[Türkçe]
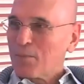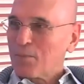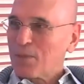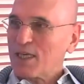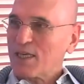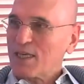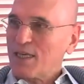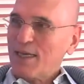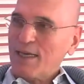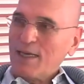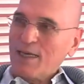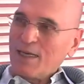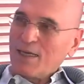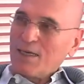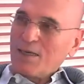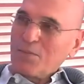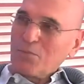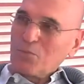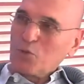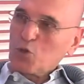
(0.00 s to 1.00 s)
Peki
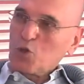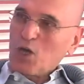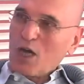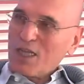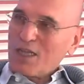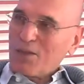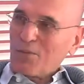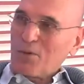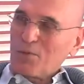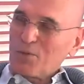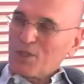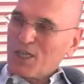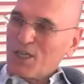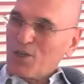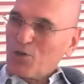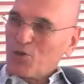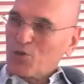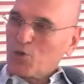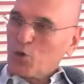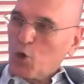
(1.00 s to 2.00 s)
bu şu anlamamı
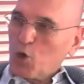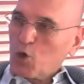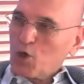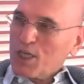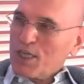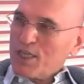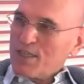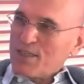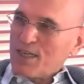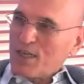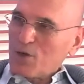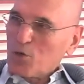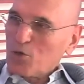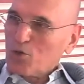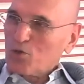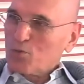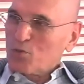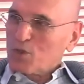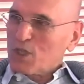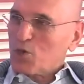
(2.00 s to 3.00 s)
geliyor. Doğru insan
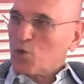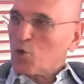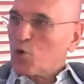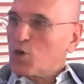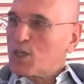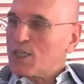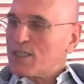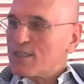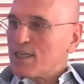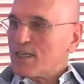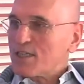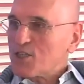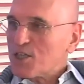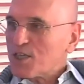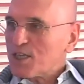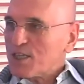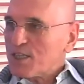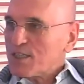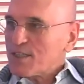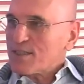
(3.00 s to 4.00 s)
olduğumuzda doğru insan
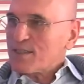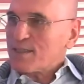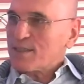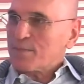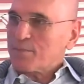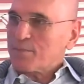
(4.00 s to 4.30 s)
çekeriz.